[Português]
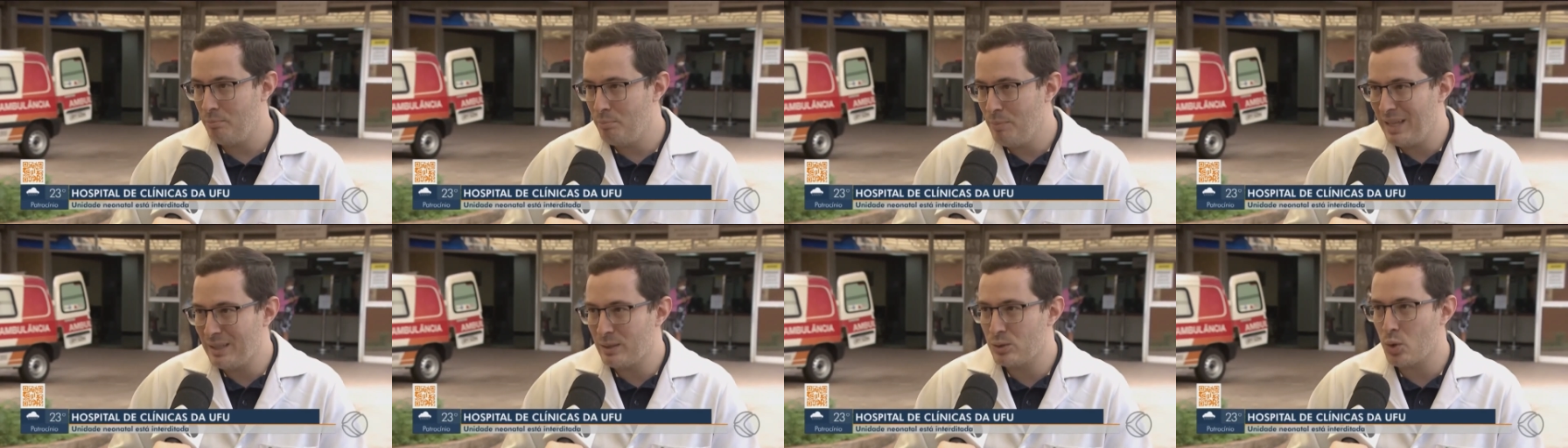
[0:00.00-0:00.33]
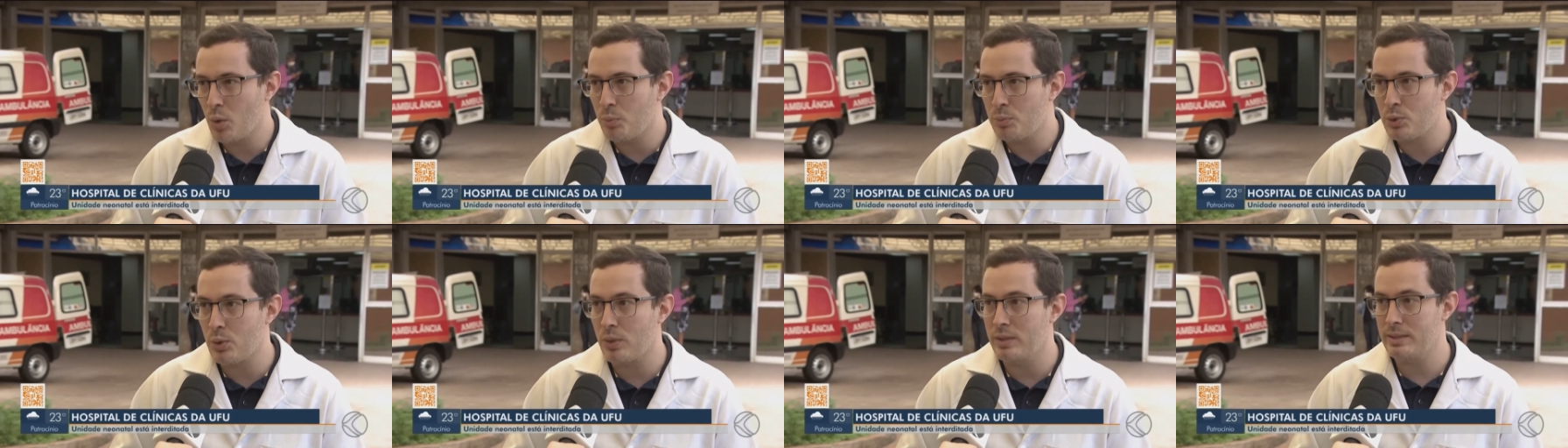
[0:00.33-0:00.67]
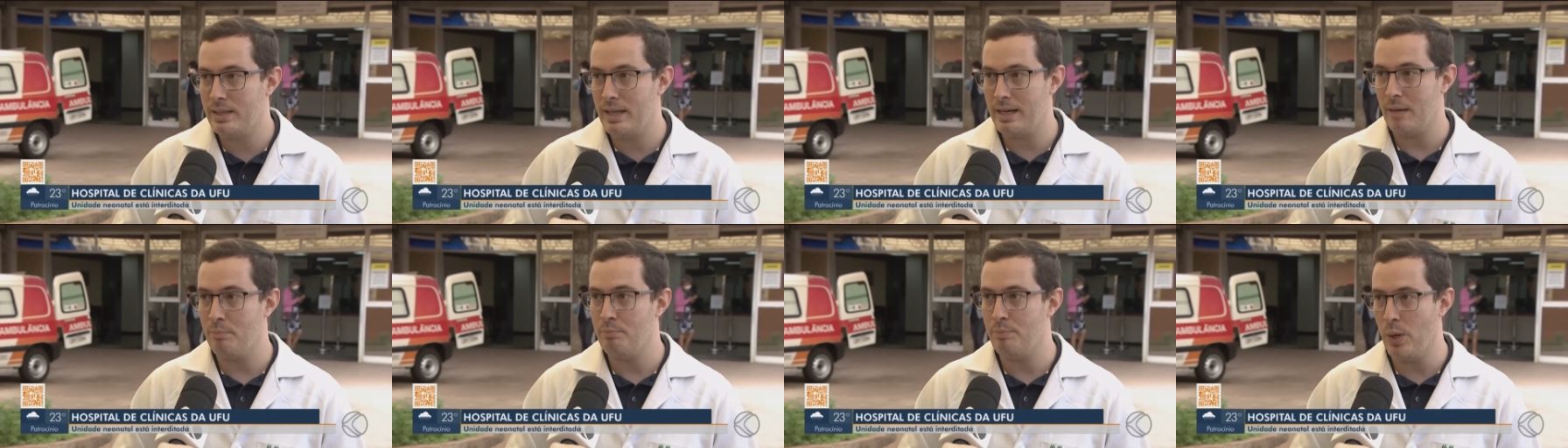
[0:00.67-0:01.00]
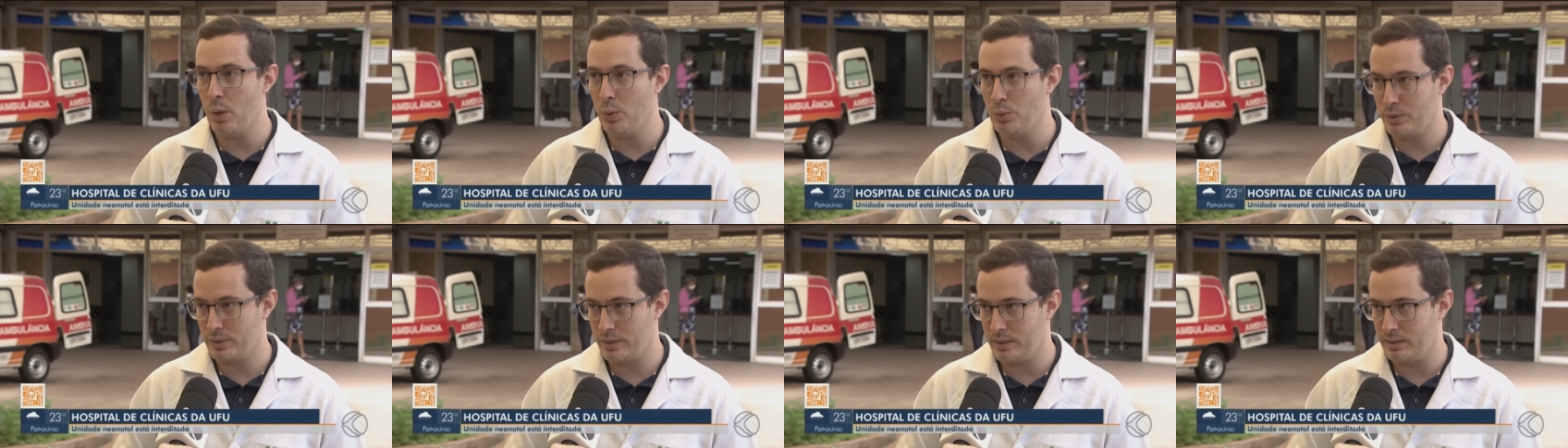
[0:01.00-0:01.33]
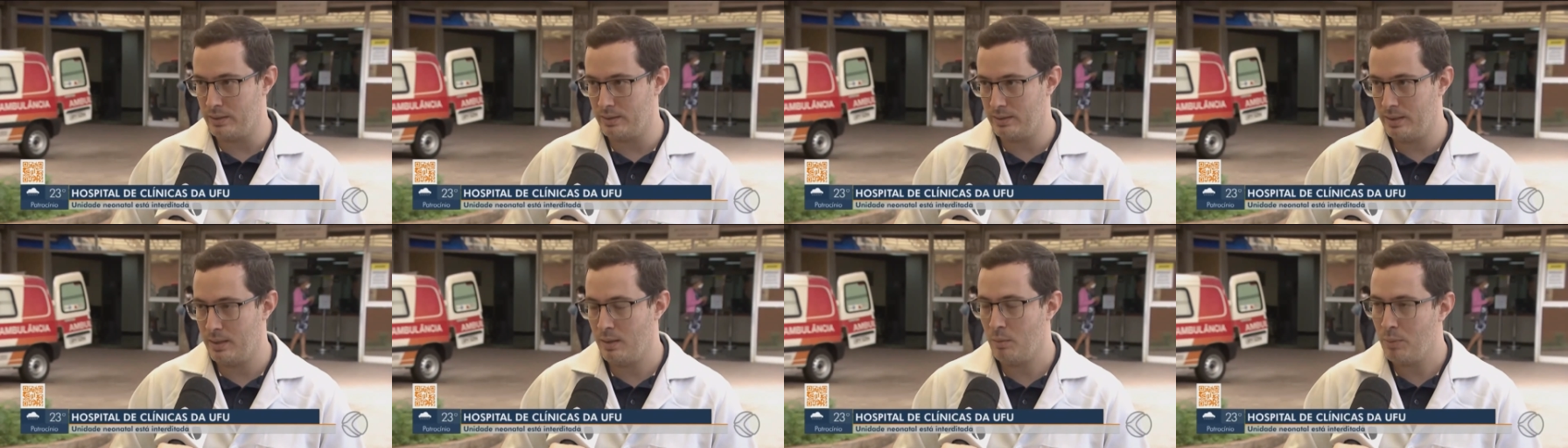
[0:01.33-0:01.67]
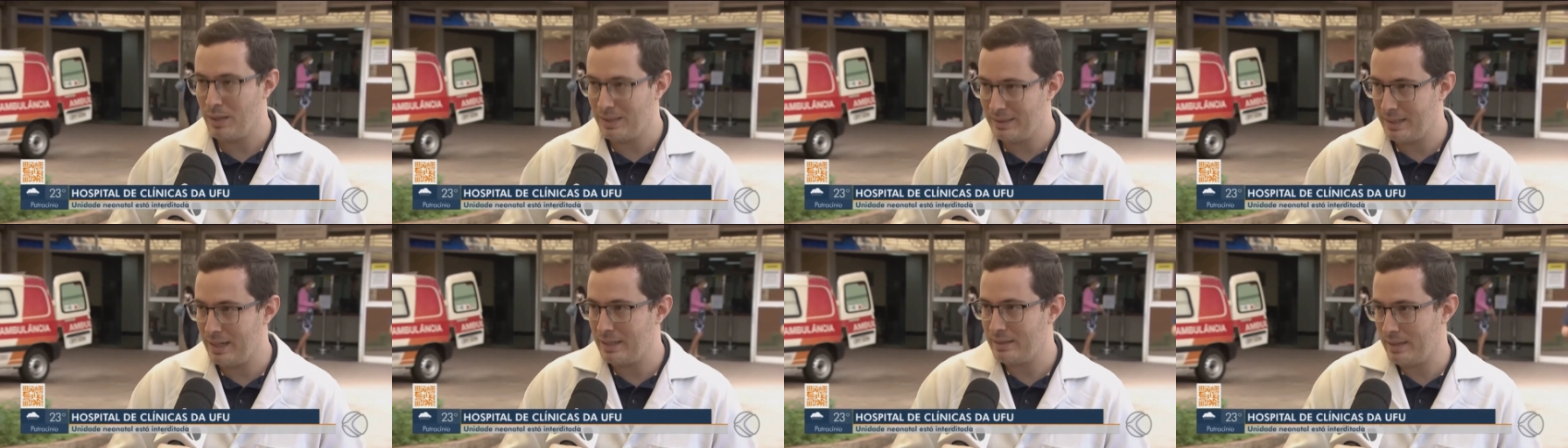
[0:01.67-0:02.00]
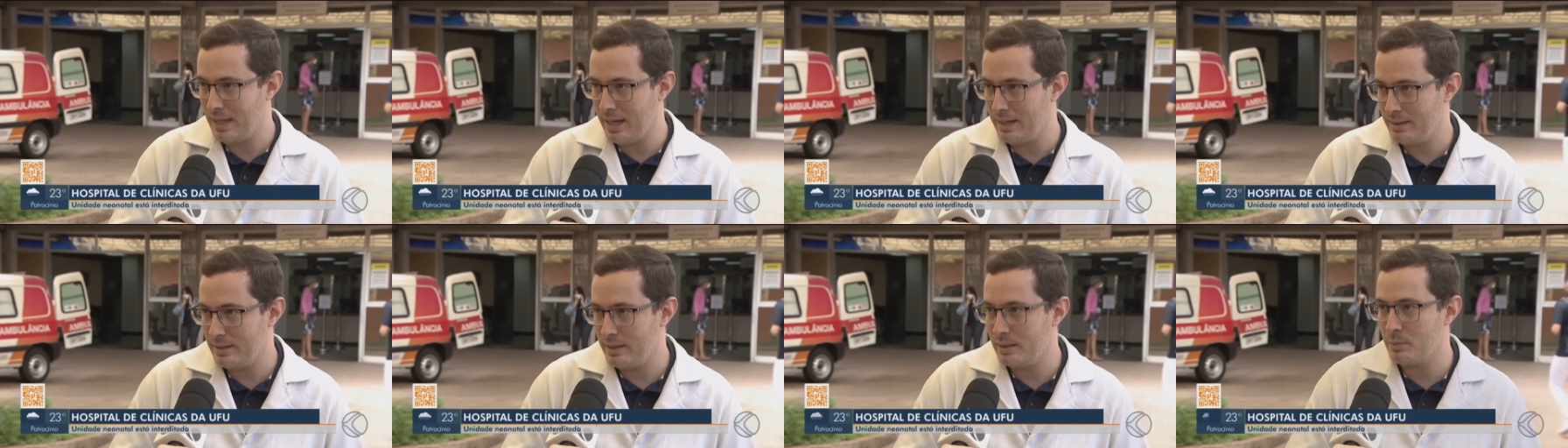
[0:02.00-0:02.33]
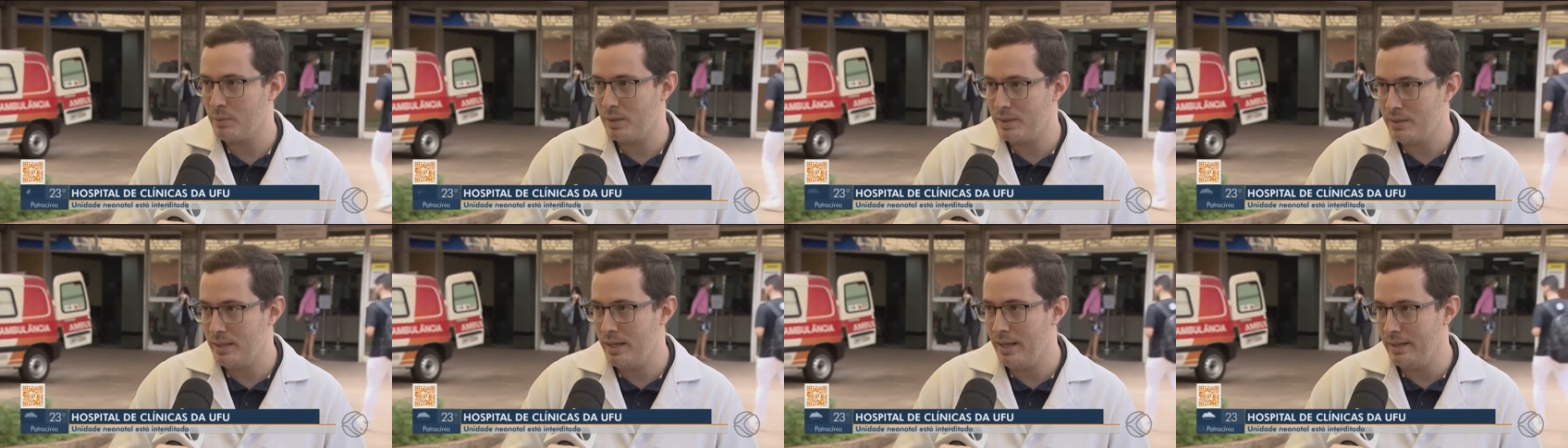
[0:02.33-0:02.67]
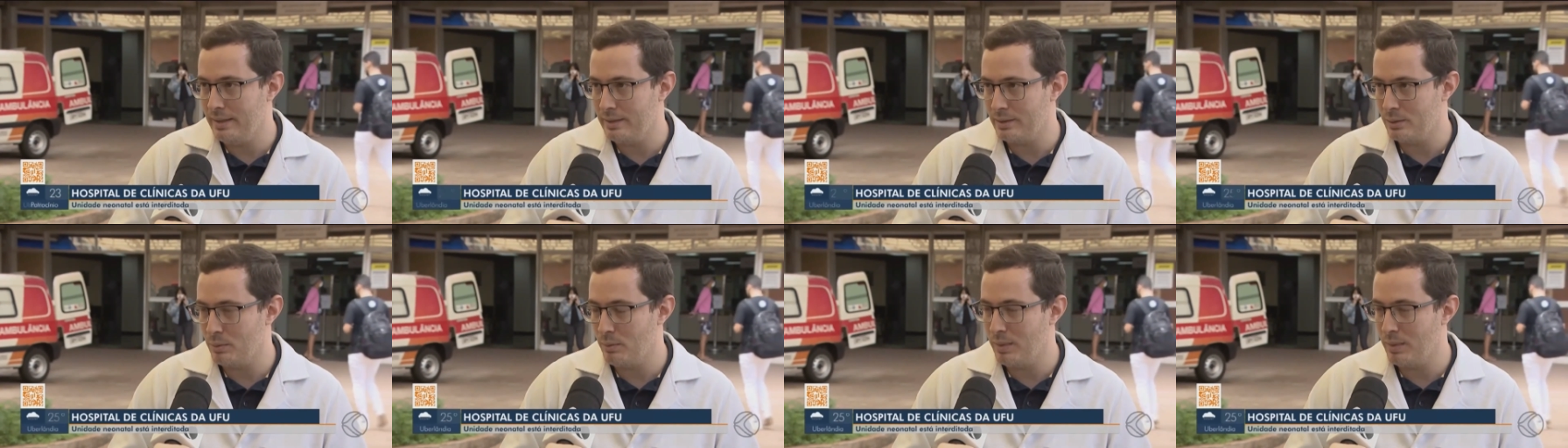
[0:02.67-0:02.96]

menos opções terapêuticas para tratar esses pacientes,